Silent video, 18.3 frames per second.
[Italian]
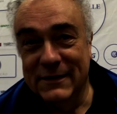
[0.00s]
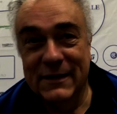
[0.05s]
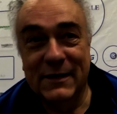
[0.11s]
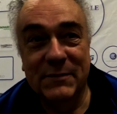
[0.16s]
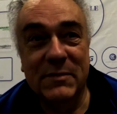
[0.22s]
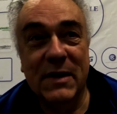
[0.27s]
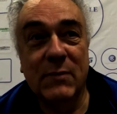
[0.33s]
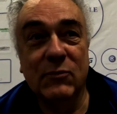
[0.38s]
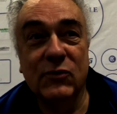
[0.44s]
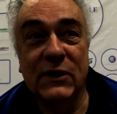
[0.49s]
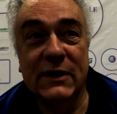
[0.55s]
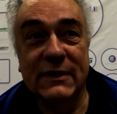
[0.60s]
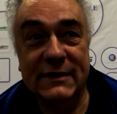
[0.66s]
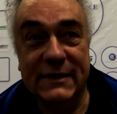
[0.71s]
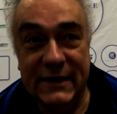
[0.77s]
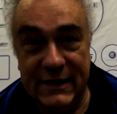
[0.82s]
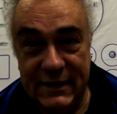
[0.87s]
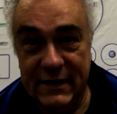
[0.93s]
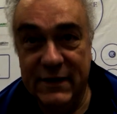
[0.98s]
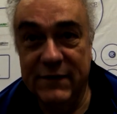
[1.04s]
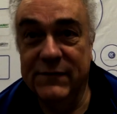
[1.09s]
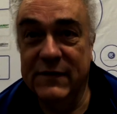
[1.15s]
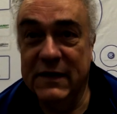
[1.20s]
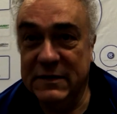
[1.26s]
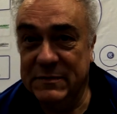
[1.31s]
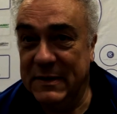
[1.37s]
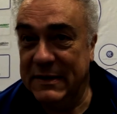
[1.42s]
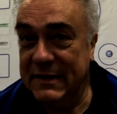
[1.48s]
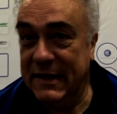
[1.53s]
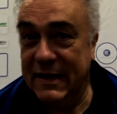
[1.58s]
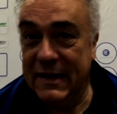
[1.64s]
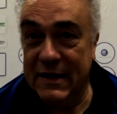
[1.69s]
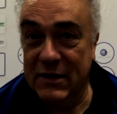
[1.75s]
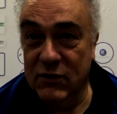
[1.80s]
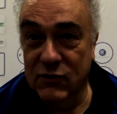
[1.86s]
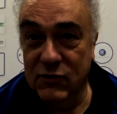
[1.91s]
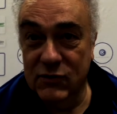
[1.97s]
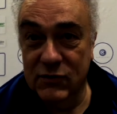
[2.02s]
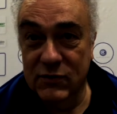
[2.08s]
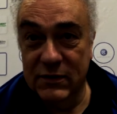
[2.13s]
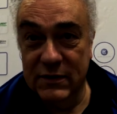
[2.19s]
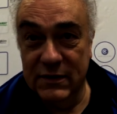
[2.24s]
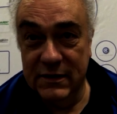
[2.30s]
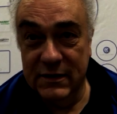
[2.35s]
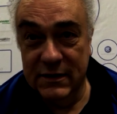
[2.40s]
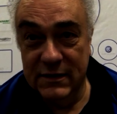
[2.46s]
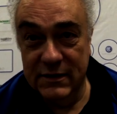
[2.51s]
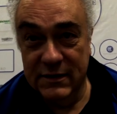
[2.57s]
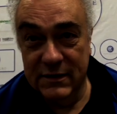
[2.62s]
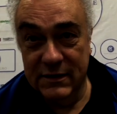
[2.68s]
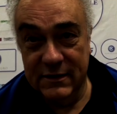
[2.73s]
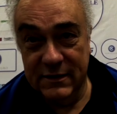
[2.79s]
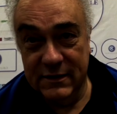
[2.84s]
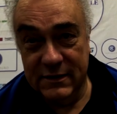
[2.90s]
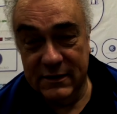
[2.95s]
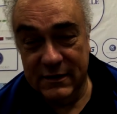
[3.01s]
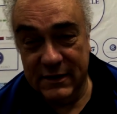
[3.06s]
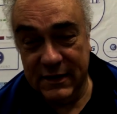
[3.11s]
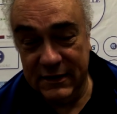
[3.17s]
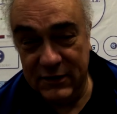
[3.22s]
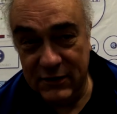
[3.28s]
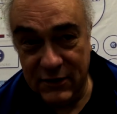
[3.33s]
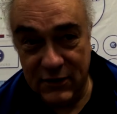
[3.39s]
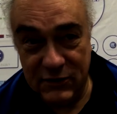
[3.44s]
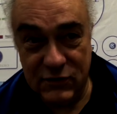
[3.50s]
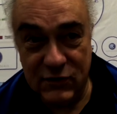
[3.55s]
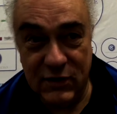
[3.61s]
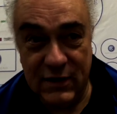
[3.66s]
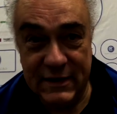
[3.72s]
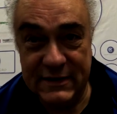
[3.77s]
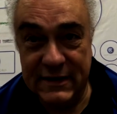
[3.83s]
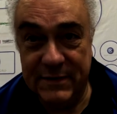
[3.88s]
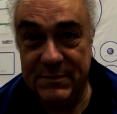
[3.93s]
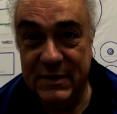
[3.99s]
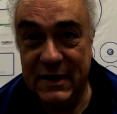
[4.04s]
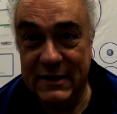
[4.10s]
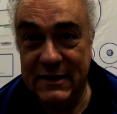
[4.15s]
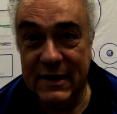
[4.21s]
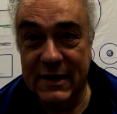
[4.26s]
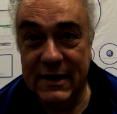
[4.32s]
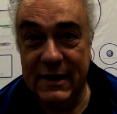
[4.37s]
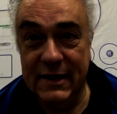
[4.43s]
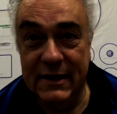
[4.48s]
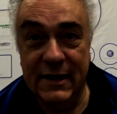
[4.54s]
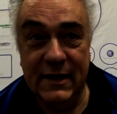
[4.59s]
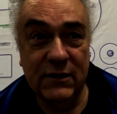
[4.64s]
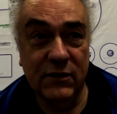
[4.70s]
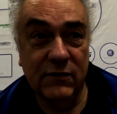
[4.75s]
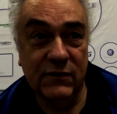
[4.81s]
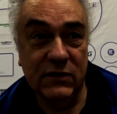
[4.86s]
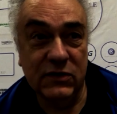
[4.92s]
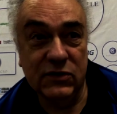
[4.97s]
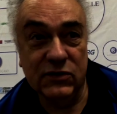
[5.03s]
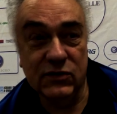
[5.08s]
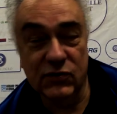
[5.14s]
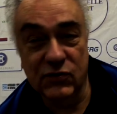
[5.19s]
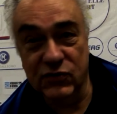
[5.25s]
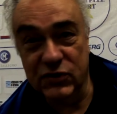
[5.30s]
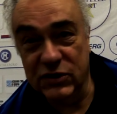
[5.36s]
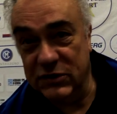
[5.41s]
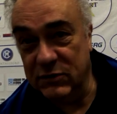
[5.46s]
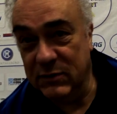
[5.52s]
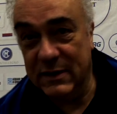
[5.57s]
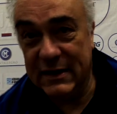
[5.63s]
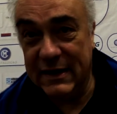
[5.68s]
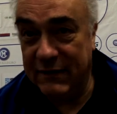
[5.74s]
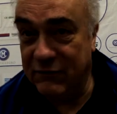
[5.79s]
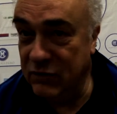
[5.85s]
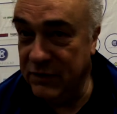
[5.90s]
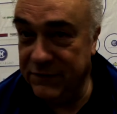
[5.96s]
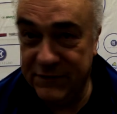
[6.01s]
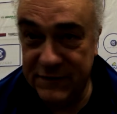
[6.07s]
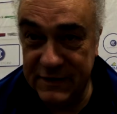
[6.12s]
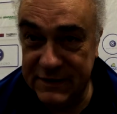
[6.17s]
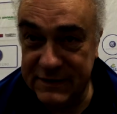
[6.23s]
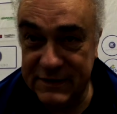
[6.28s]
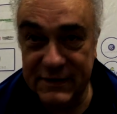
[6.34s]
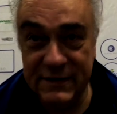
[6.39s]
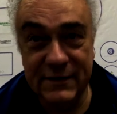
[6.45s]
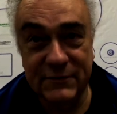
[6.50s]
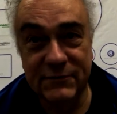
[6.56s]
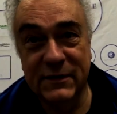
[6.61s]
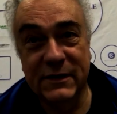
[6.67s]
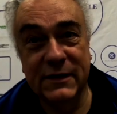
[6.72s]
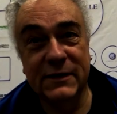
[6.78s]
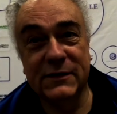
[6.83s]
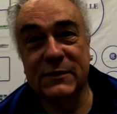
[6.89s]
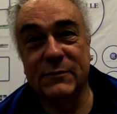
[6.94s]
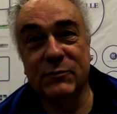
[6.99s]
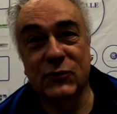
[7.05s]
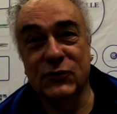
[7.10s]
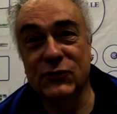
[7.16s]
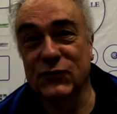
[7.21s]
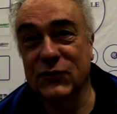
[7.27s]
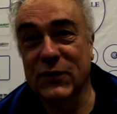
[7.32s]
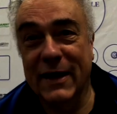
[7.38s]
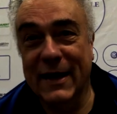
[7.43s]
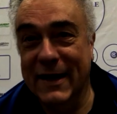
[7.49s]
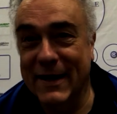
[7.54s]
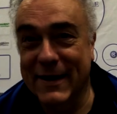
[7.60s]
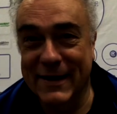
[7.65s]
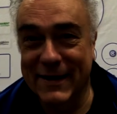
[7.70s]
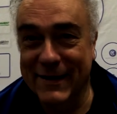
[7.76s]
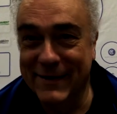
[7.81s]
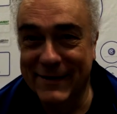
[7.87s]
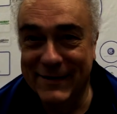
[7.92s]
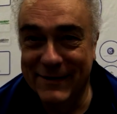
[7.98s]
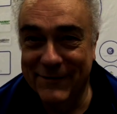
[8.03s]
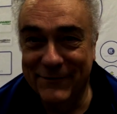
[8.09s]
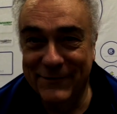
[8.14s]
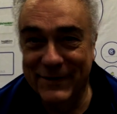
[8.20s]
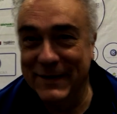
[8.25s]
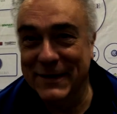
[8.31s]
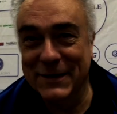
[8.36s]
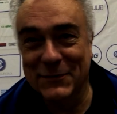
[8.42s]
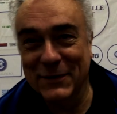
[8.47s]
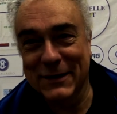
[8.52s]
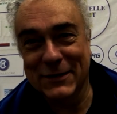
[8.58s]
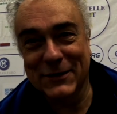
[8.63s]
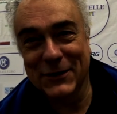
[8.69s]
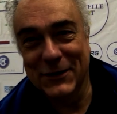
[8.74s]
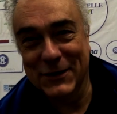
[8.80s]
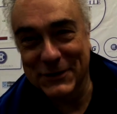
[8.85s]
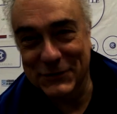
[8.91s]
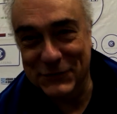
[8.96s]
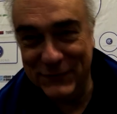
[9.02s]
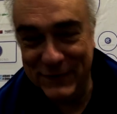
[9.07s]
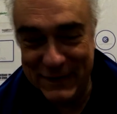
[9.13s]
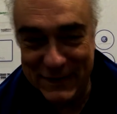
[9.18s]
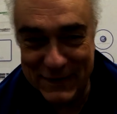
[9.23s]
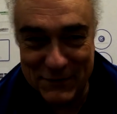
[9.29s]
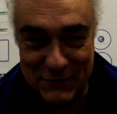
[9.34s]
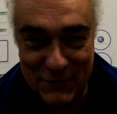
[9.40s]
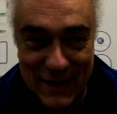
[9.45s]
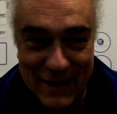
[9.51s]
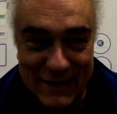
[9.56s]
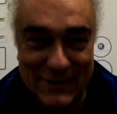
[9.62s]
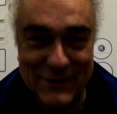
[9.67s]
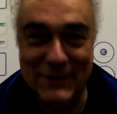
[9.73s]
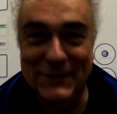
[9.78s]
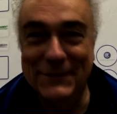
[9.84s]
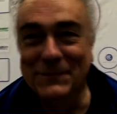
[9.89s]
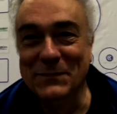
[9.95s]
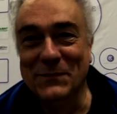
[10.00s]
Abbiamo una sede in via Spataro eh, 38 a San Pier d'Arena dove ci sono 5 tavoli fissi, quindi si può giocare 24 ore su 24